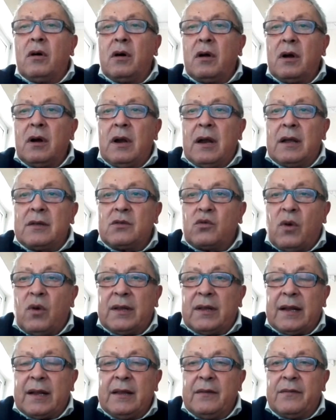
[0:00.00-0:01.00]
la squadra di
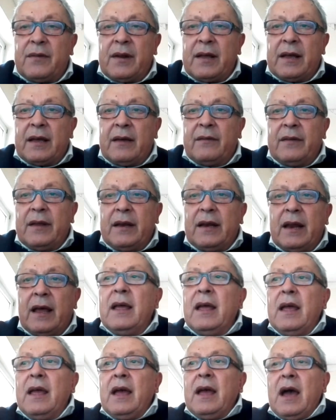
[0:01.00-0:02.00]
Francavilla,
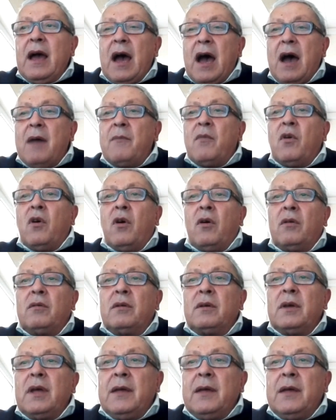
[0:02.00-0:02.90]
amo